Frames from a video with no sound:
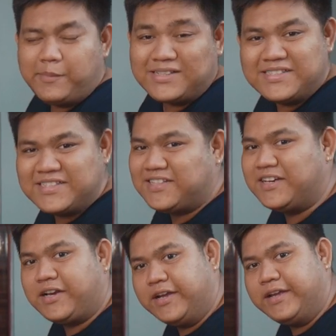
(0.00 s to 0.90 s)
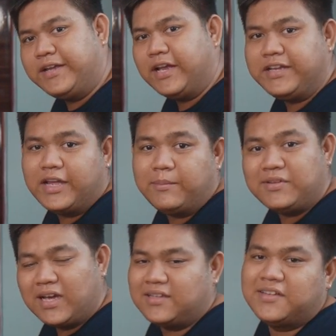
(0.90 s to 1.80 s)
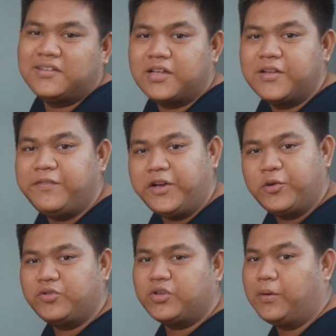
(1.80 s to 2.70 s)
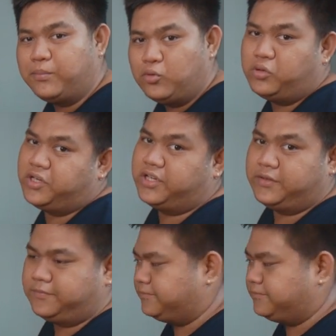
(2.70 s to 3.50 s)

आप कंसिस्टेंट रहें यानी कि आप ज़्यादा से ज़्यादा वीडियोस अपलोड करें